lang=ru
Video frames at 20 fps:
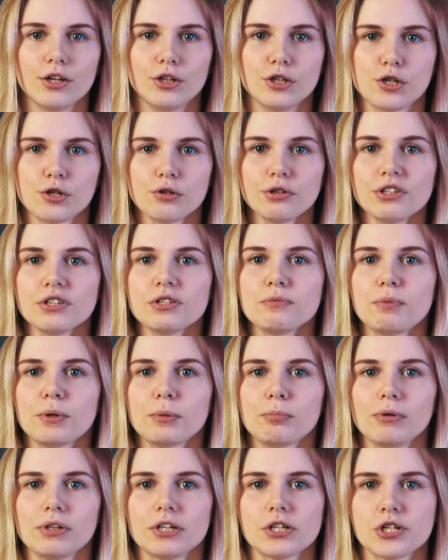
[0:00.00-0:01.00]
Еще есть
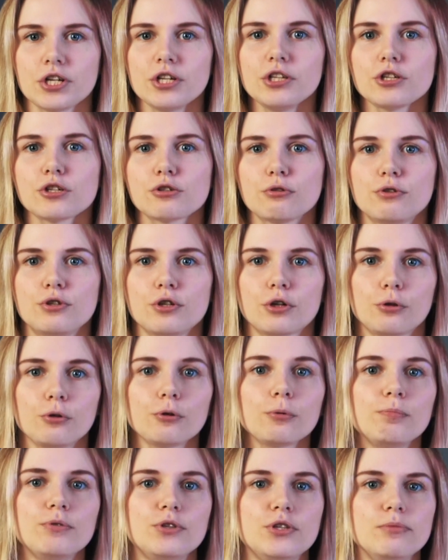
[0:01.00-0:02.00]
предположение, что
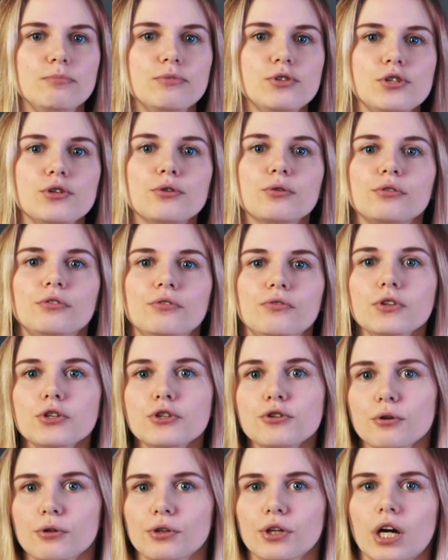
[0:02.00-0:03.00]
TikTok пессимизирует
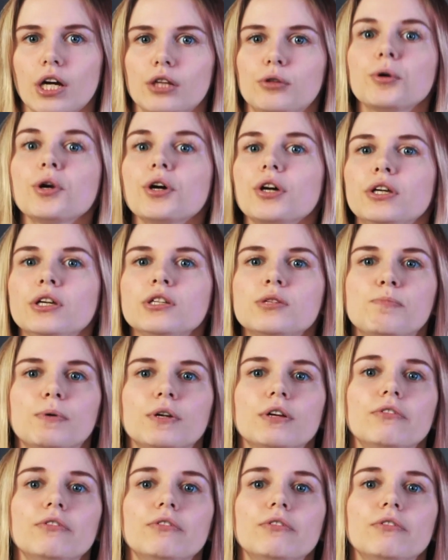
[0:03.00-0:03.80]
видео, на которых есть